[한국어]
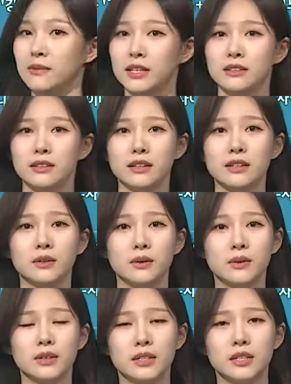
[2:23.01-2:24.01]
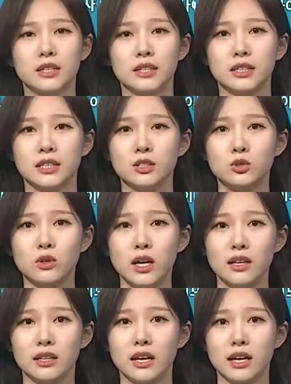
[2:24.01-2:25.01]
잡았는데요. 이
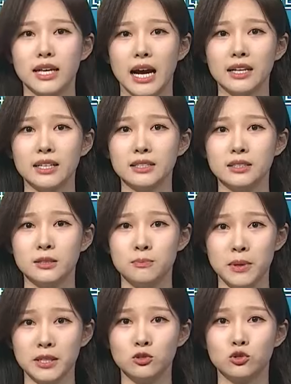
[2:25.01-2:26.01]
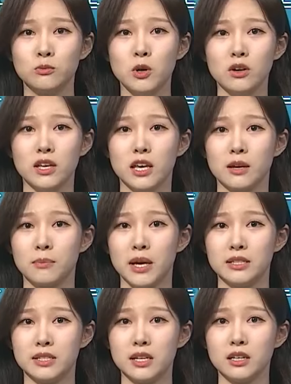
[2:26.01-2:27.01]
순간 양키스 팬 두명이
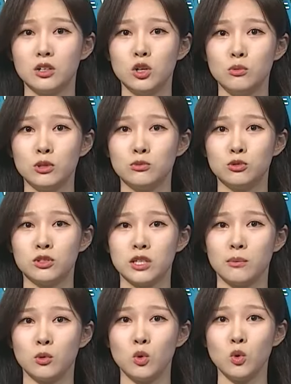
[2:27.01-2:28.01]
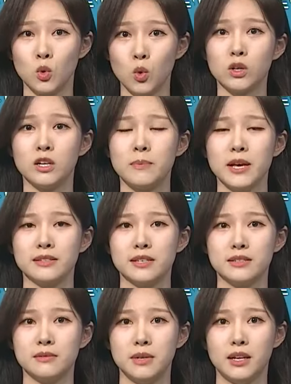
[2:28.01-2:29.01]
배치의 글러브를 붙잡고 공을
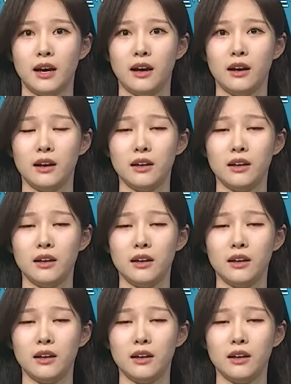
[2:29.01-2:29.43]
빼앗았습니다.